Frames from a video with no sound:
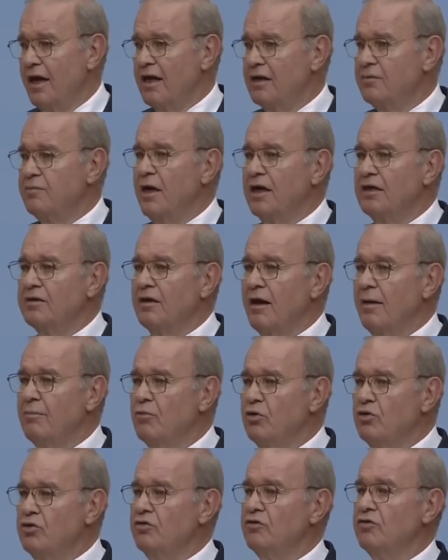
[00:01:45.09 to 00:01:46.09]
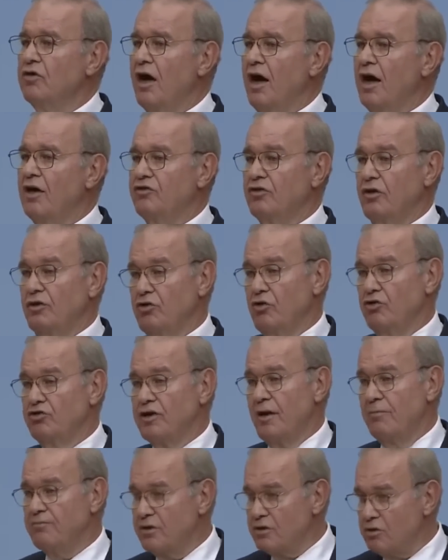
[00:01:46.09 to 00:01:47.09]
ekmekten bugün daha az
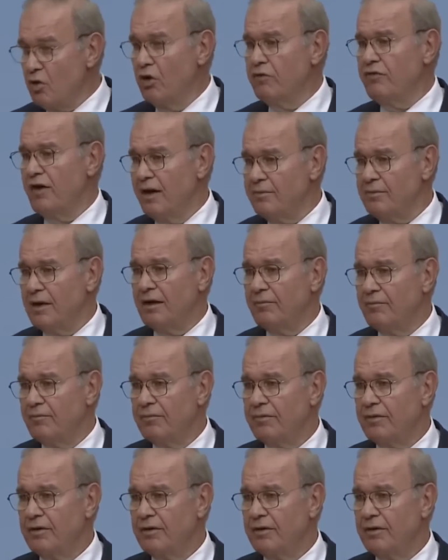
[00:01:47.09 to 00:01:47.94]
alıyorsan bize oy verme.